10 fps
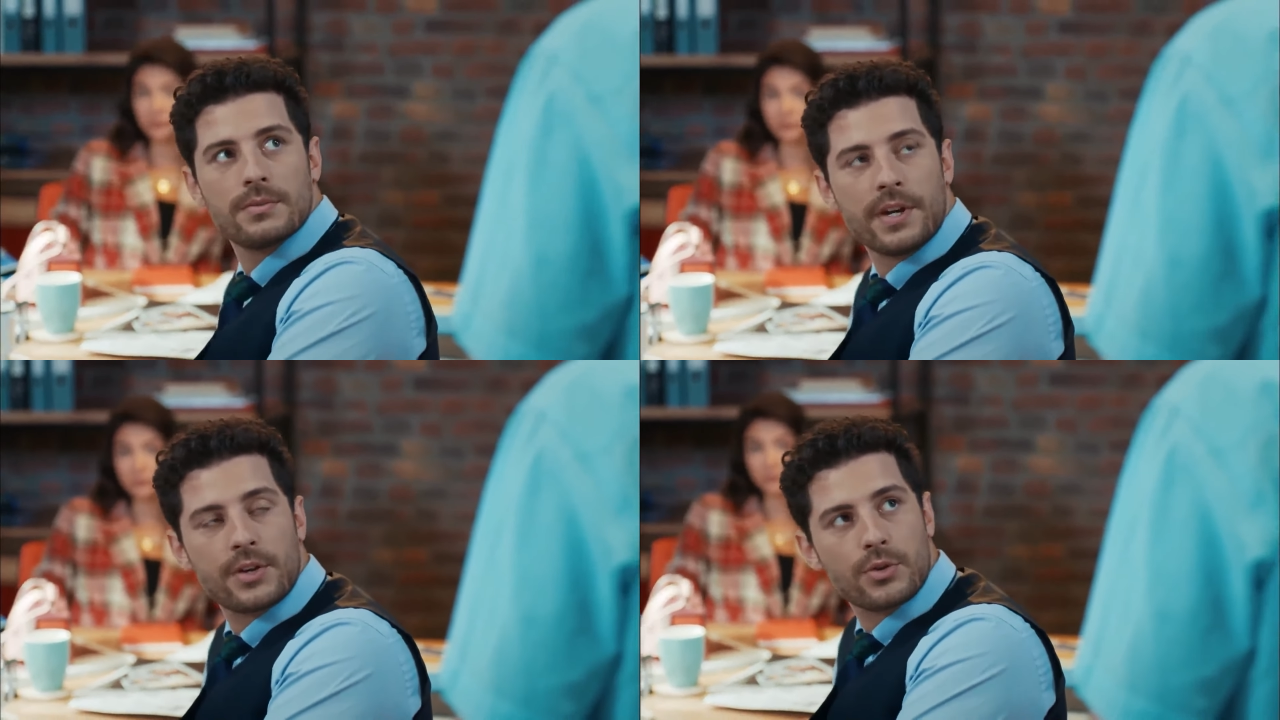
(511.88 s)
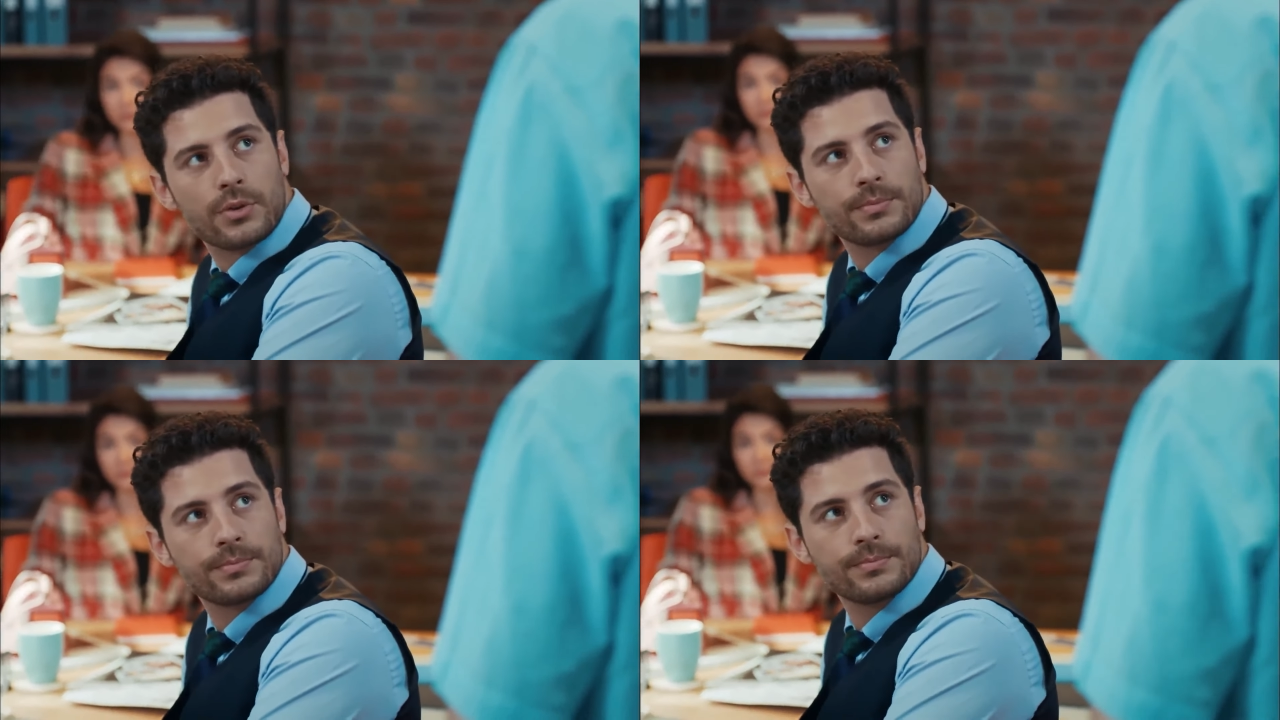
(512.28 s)

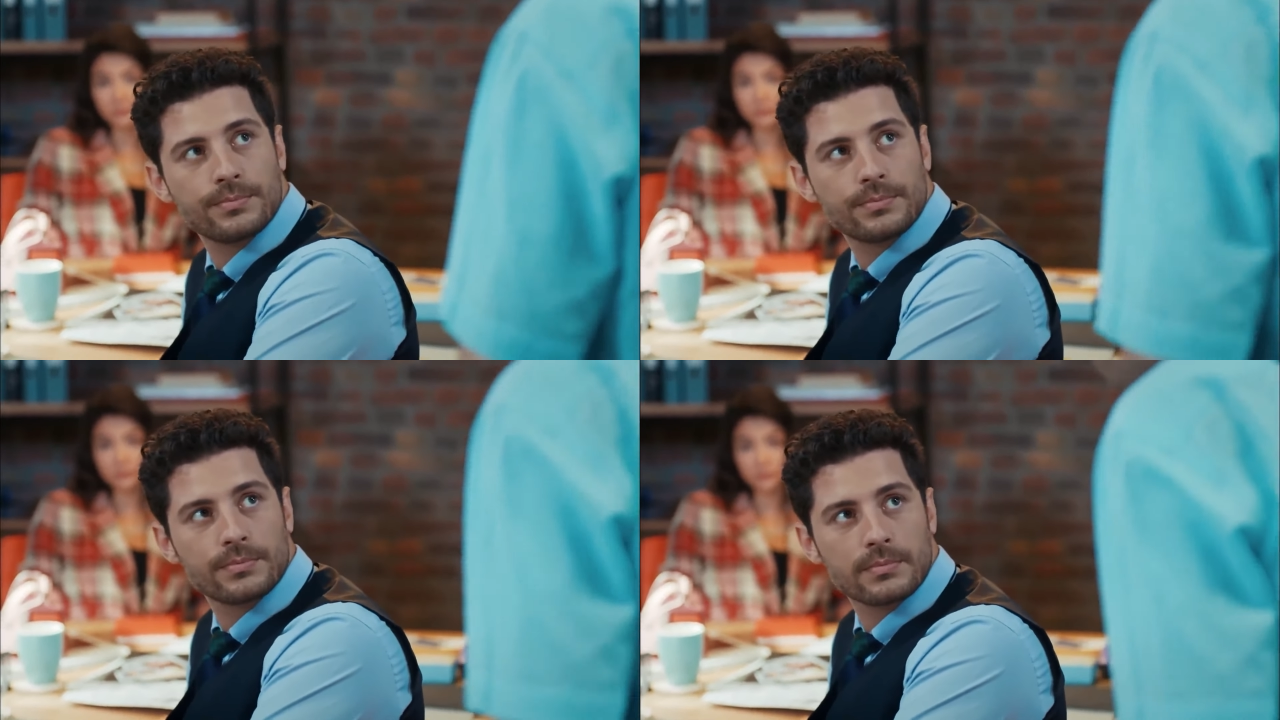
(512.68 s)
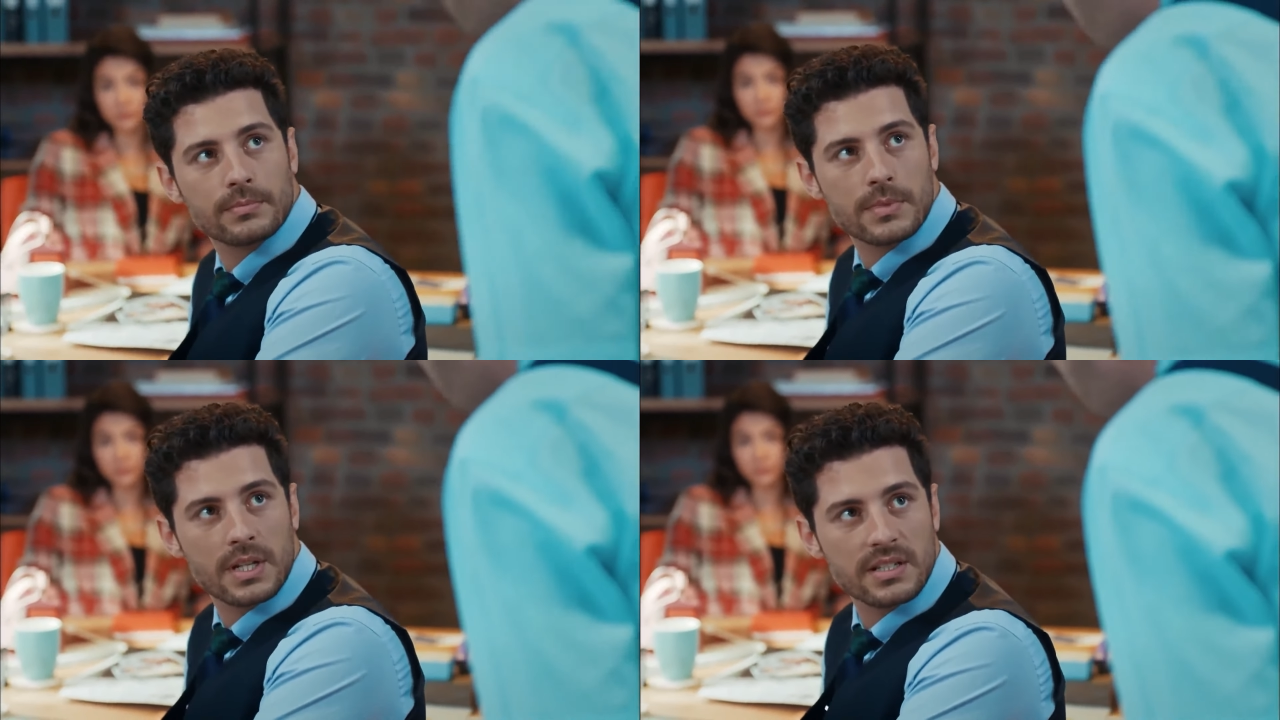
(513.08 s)
Ferru,
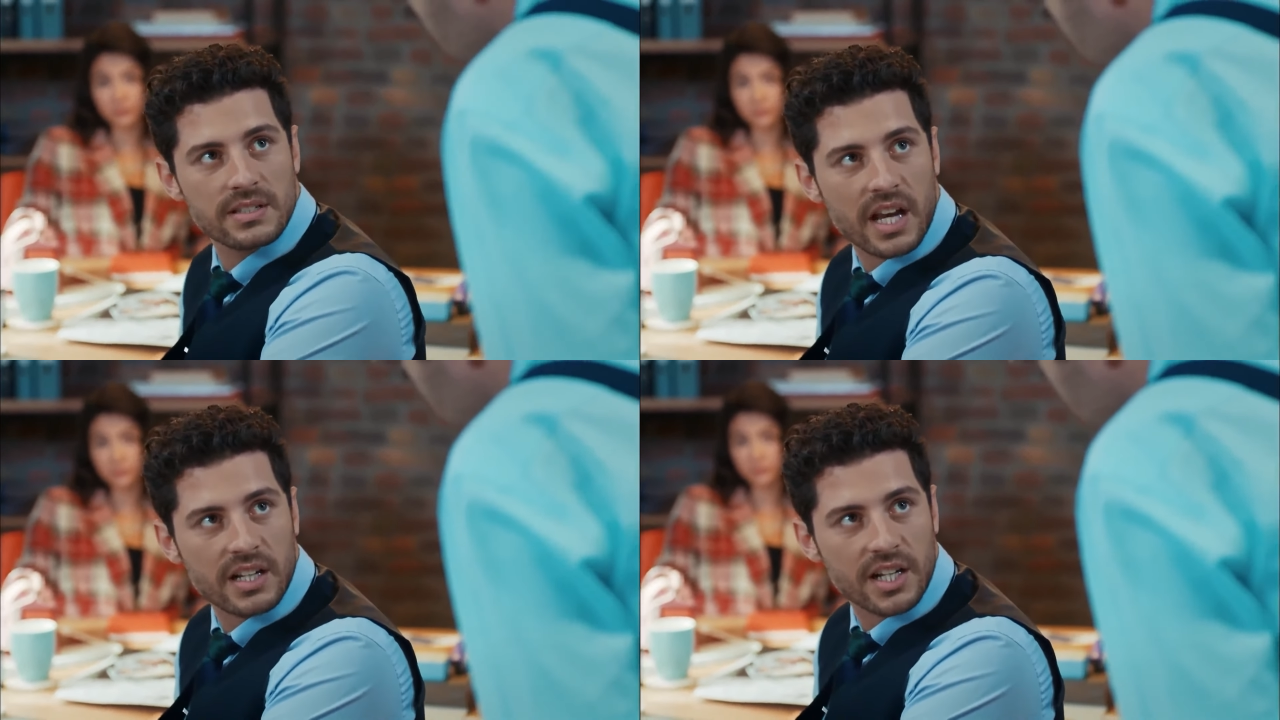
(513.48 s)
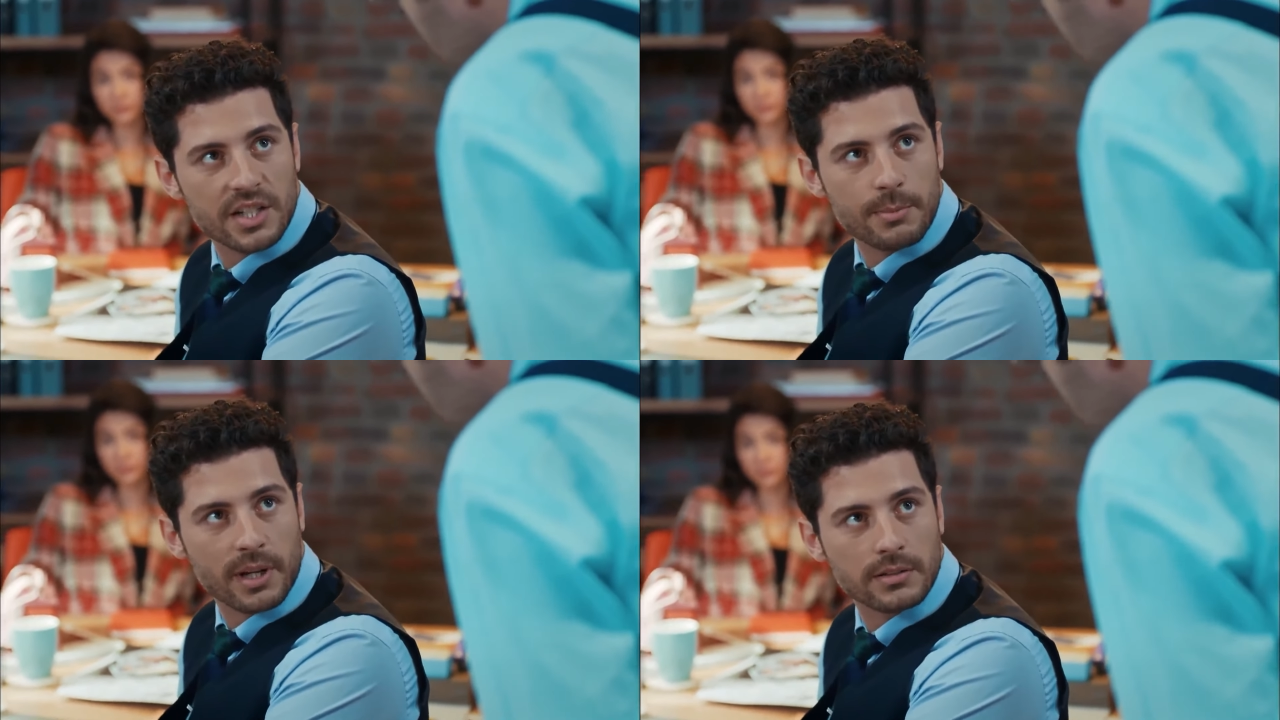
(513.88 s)
sen
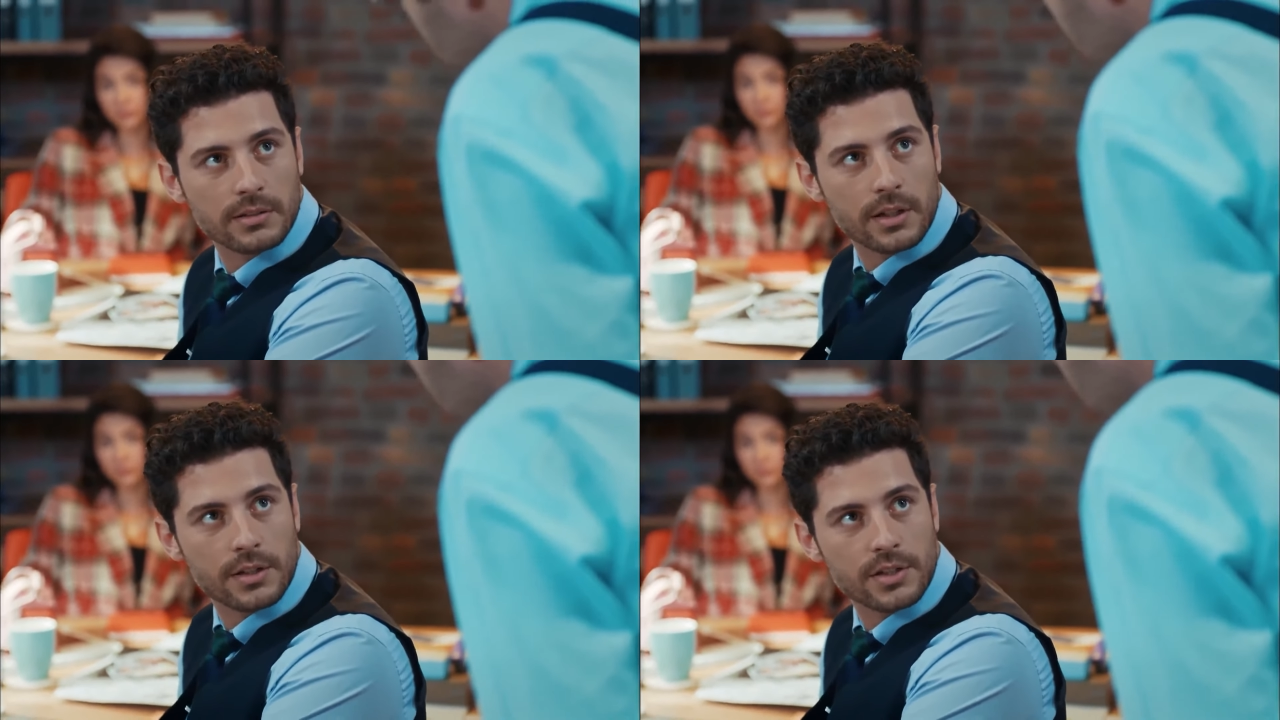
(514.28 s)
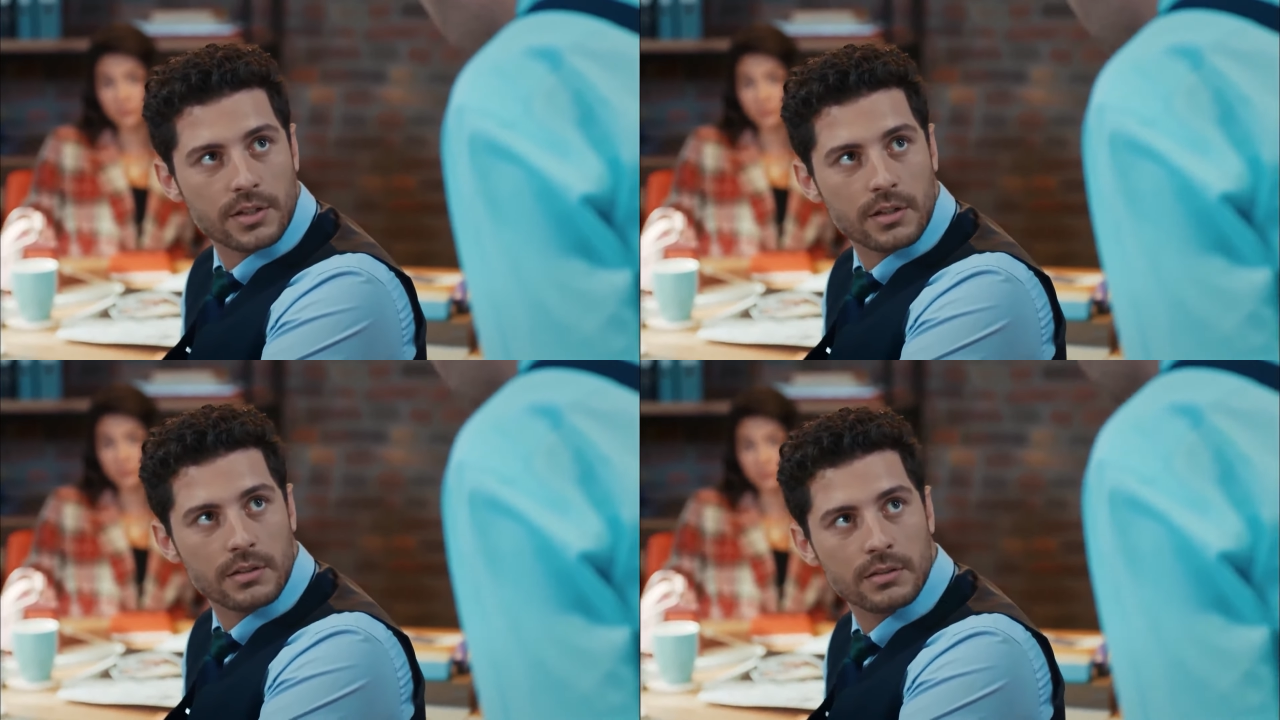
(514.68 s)
karışma kadınların işine.